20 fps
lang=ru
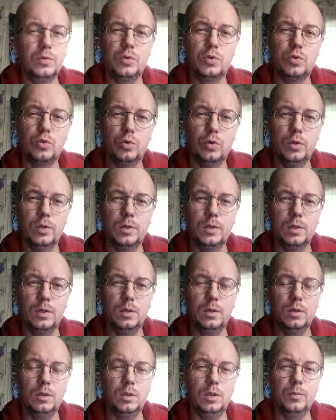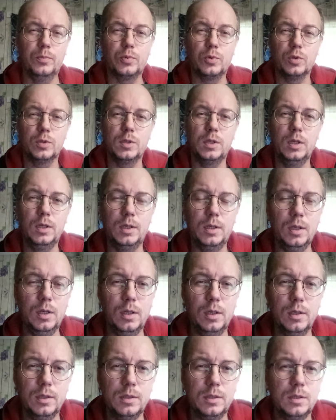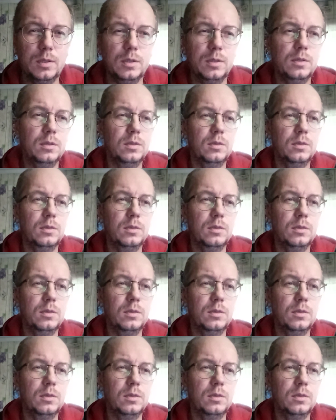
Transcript: что это не просто ересь,